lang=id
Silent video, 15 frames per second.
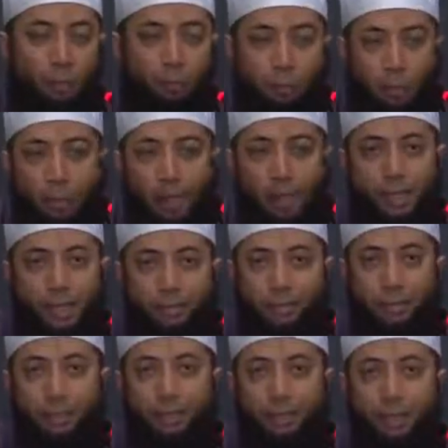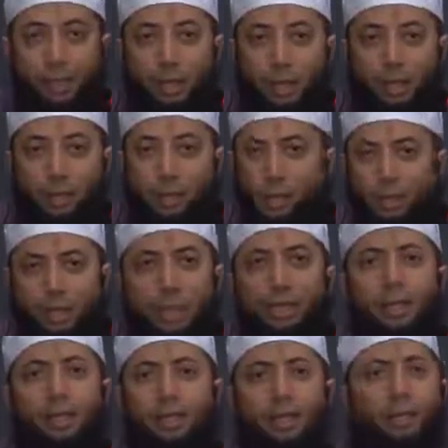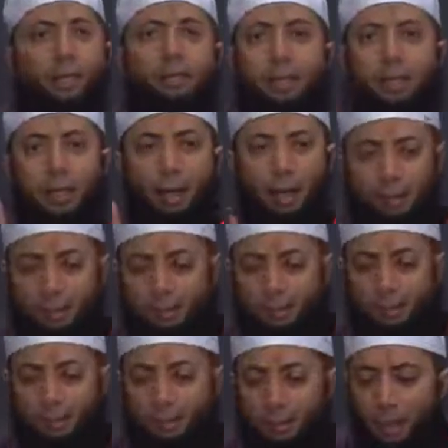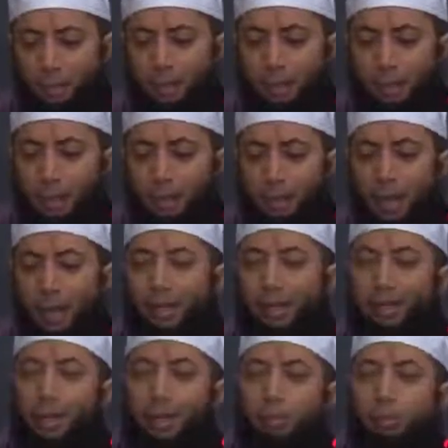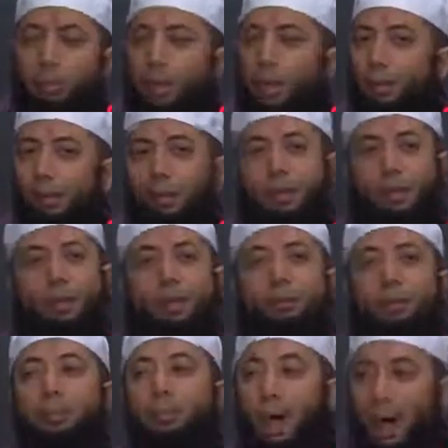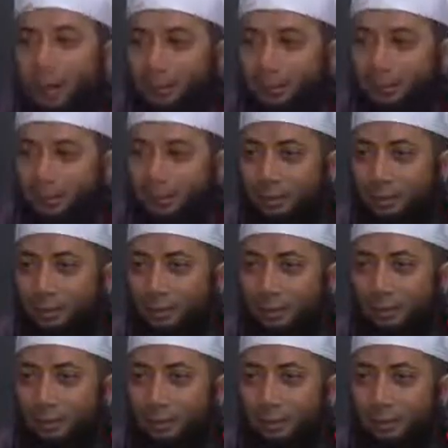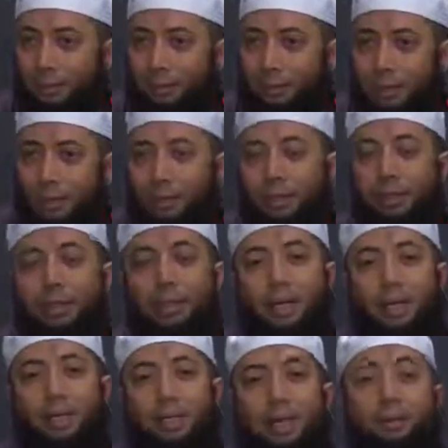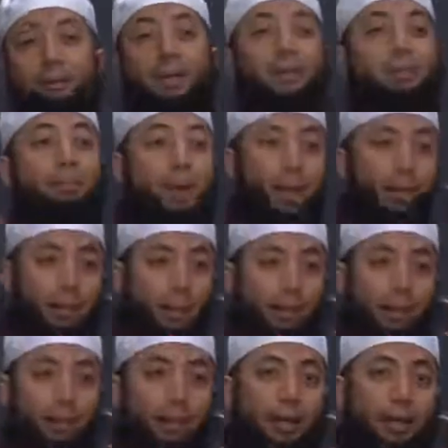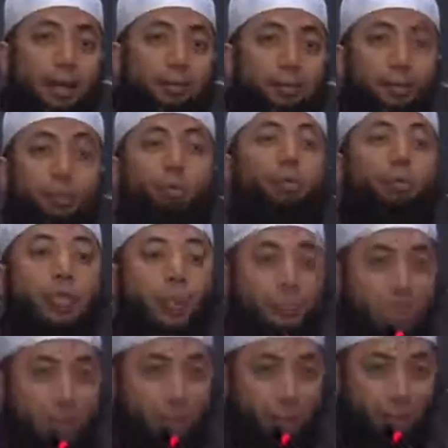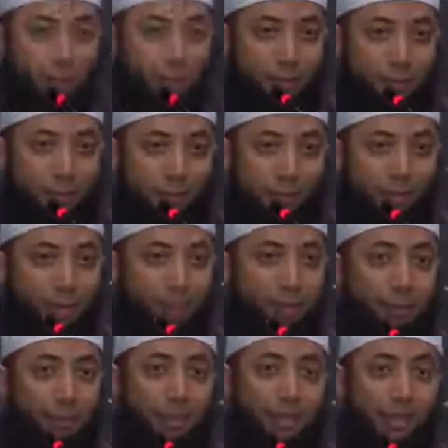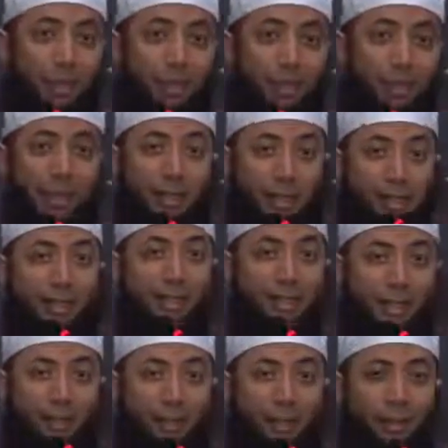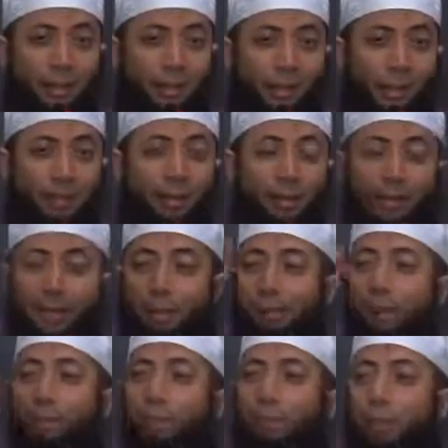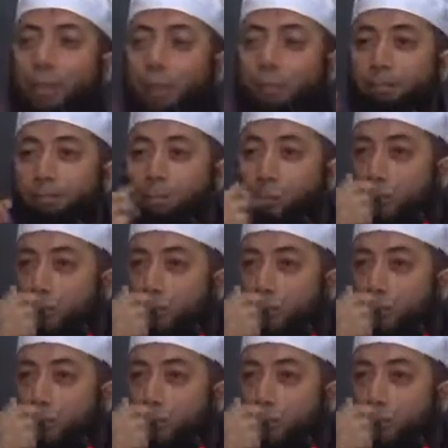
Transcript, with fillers: ulama hadis memberikan syarat yang saya ingat sekarang tiga yang pertama hadis itu tidak boleh terlalu lemah Artinya jangan sampai lemahnya karena ada pendusta misalnya. Di, di sanat hadisnya ya, ada orang yang mendusta.